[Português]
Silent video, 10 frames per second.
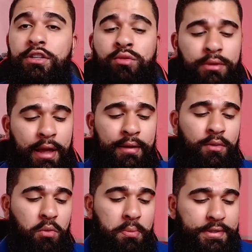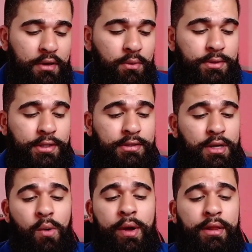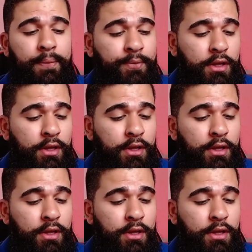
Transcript: a juntar, eu comecei com 150